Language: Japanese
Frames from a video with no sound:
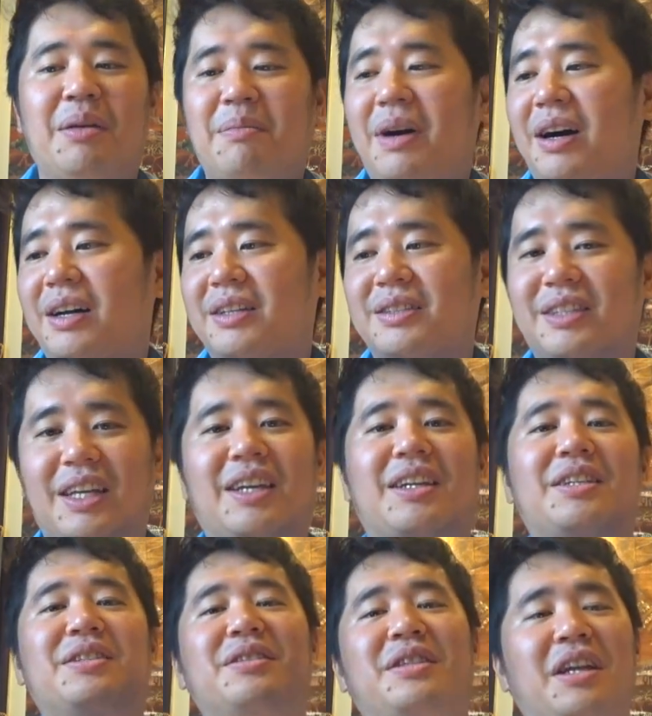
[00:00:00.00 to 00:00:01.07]
まあね
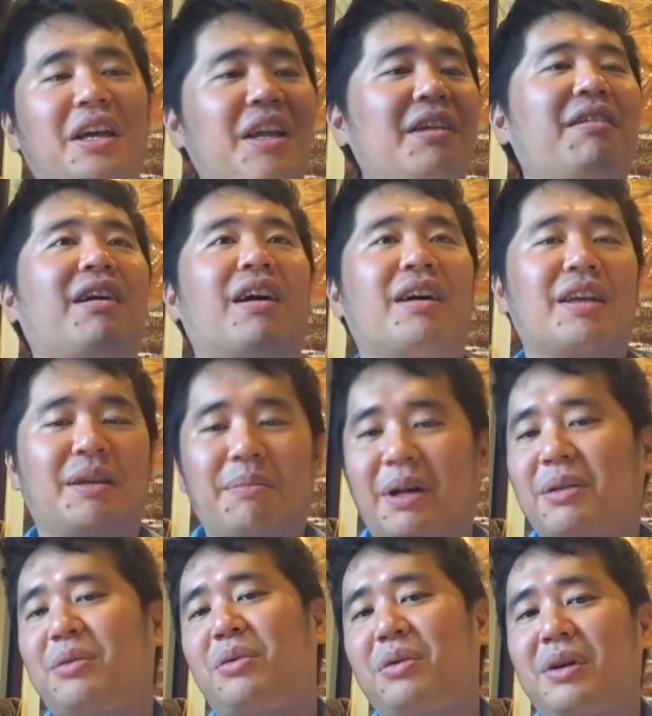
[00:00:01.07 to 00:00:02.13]
技術的には
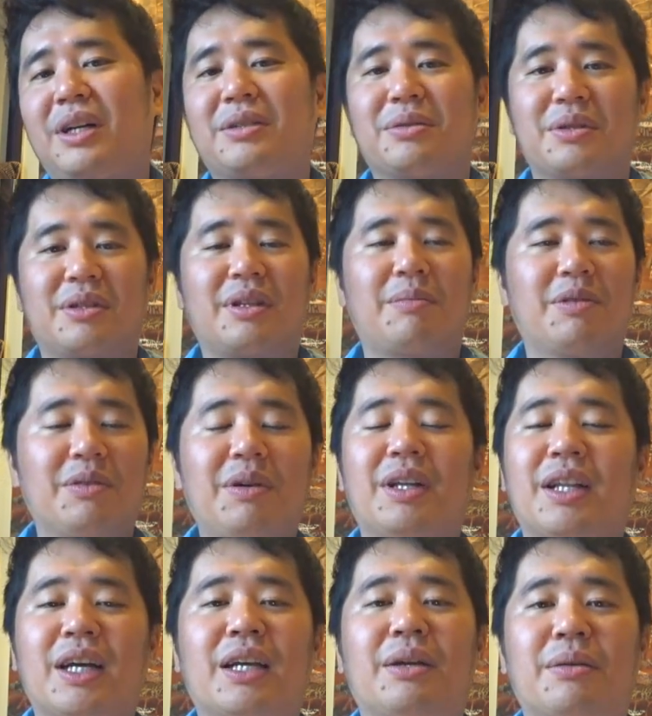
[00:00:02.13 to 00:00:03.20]
今のところはそういったもの
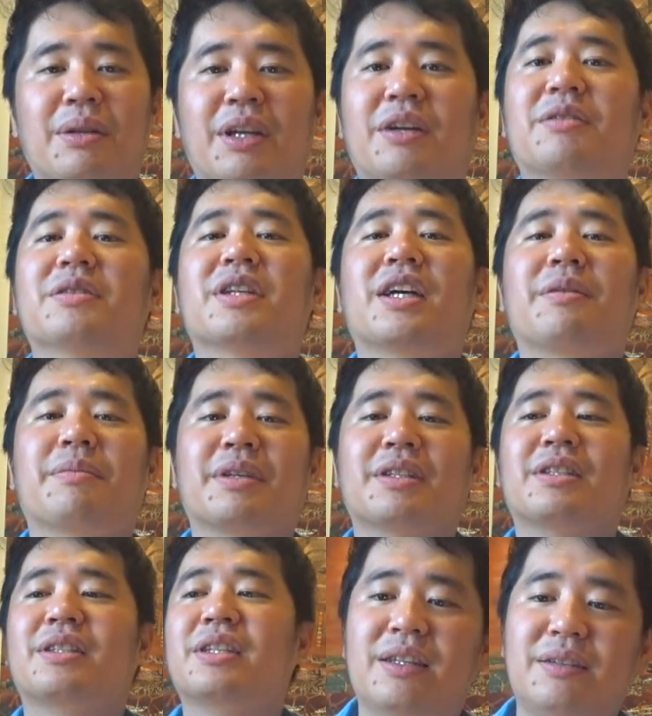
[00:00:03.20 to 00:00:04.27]
はないようでございま
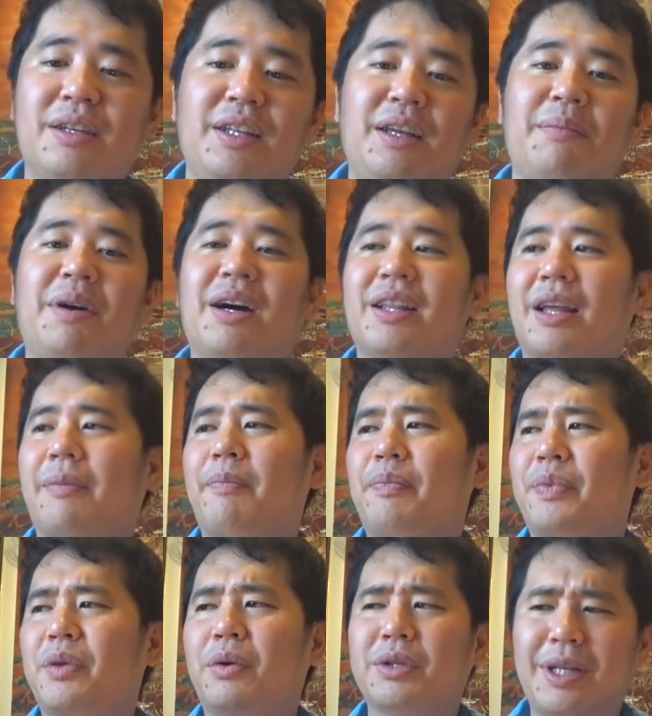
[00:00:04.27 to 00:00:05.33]
す。それでまあね
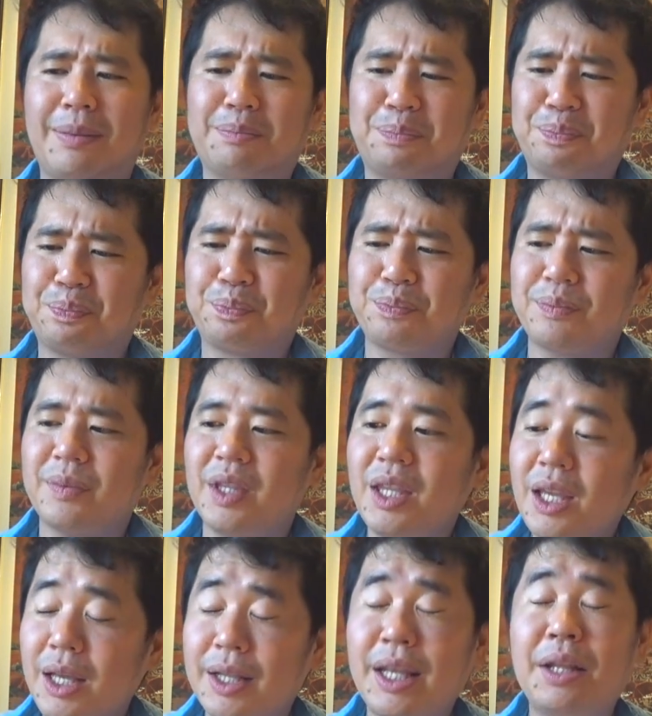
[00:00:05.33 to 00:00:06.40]
当然
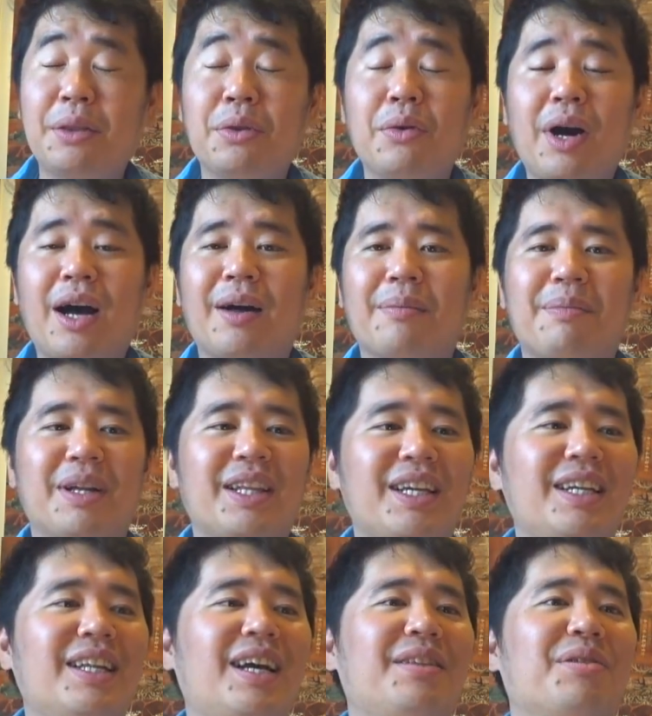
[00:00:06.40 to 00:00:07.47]
ネットが、まあ、で
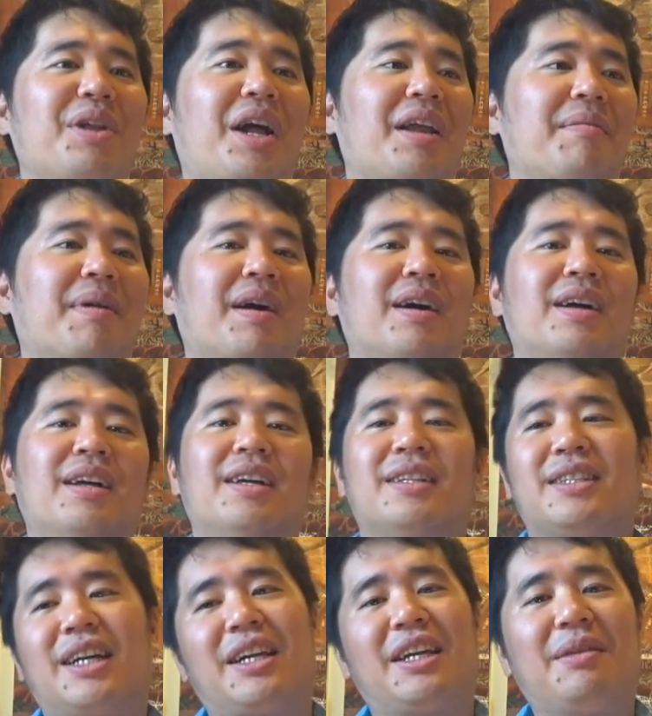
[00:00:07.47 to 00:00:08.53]
きないのであれば、
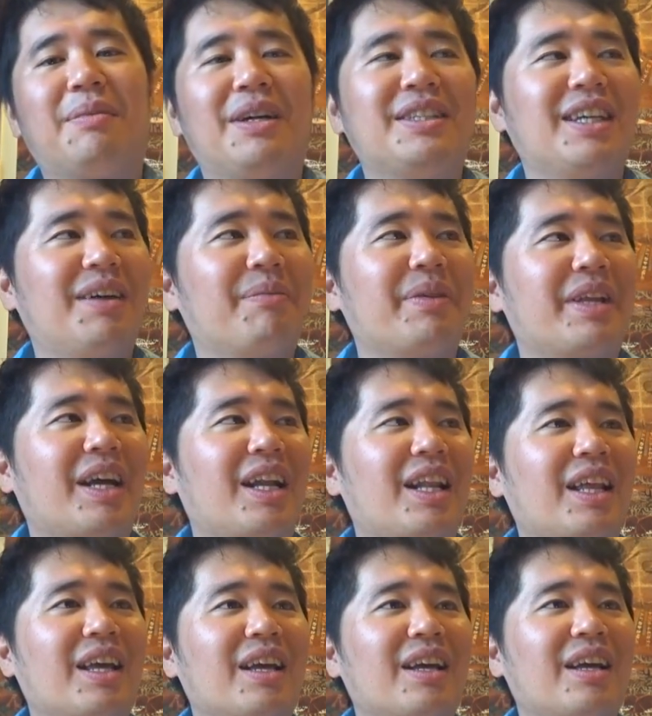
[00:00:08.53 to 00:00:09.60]
じゃあ暇じゃんみたいな
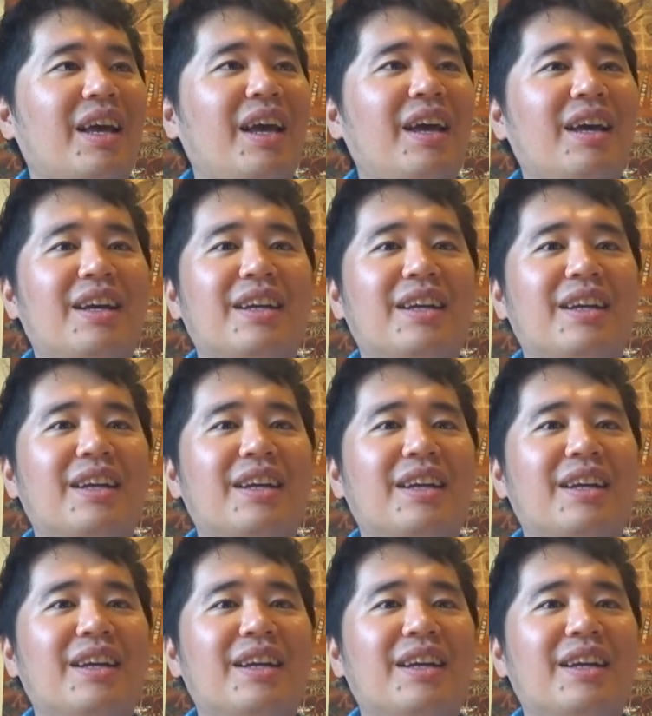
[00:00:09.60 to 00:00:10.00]
ね、え